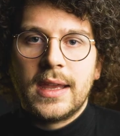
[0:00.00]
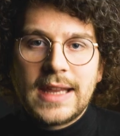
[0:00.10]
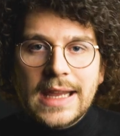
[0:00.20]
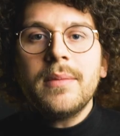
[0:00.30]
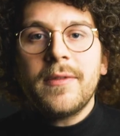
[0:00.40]

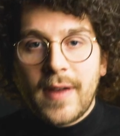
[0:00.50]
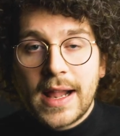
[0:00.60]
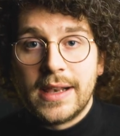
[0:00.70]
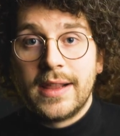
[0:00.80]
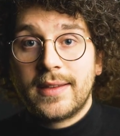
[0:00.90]
In jedem
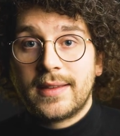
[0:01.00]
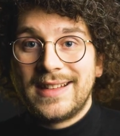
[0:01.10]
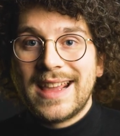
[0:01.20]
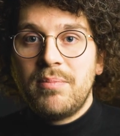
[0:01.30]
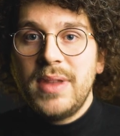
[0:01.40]
Fall
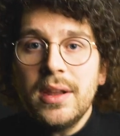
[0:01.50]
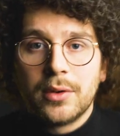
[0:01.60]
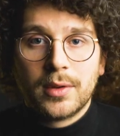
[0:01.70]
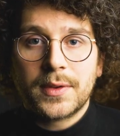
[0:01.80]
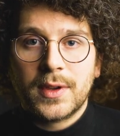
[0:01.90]
ist der
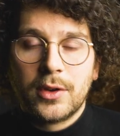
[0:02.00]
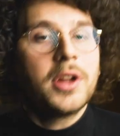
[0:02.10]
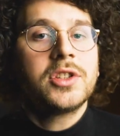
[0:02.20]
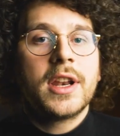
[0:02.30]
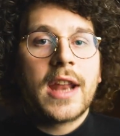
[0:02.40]
Bierdurst in
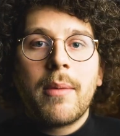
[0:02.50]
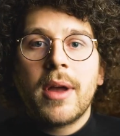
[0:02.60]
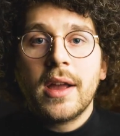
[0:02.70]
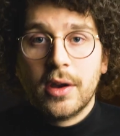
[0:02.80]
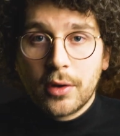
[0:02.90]
Deutschland
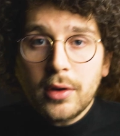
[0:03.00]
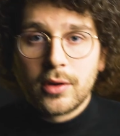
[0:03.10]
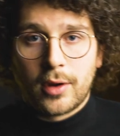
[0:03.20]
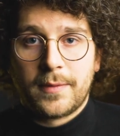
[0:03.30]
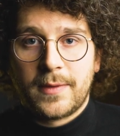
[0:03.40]
aber
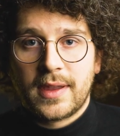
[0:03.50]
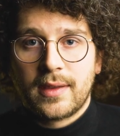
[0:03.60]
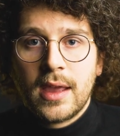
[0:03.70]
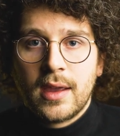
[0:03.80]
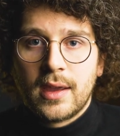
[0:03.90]

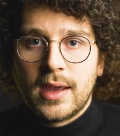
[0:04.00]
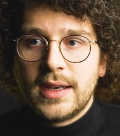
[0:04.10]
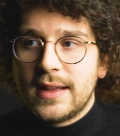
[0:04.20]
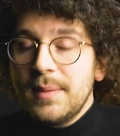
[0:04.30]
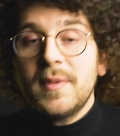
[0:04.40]
rückläufig.
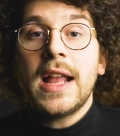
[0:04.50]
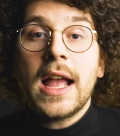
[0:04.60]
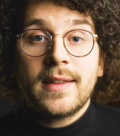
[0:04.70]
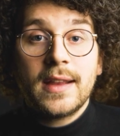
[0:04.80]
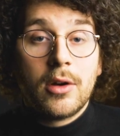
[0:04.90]
In den
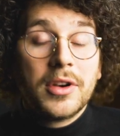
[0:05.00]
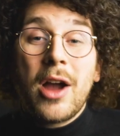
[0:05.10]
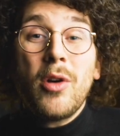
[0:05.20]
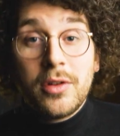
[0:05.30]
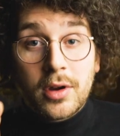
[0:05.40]
70er, 80er
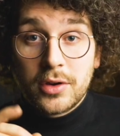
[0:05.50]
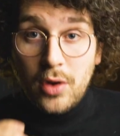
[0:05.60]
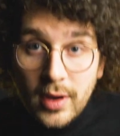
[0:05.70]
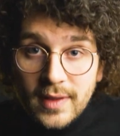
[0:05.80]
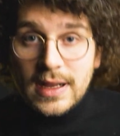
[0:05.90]
und auch noch
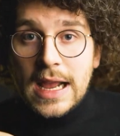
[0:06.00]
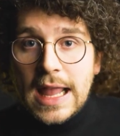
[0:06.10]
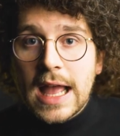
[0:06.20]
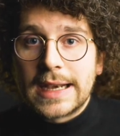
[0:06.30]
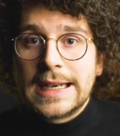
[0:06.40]
90er
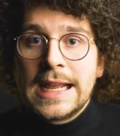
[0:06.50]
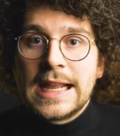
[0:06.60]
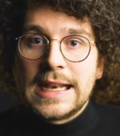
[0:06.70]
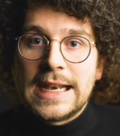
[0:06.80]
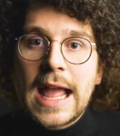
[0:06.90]
Jahren
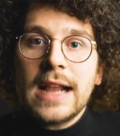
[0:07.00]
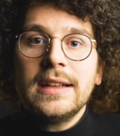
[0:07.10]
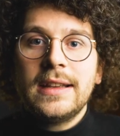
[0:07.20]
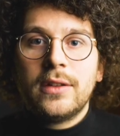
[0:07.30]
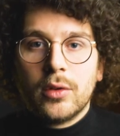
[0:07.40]
lagen die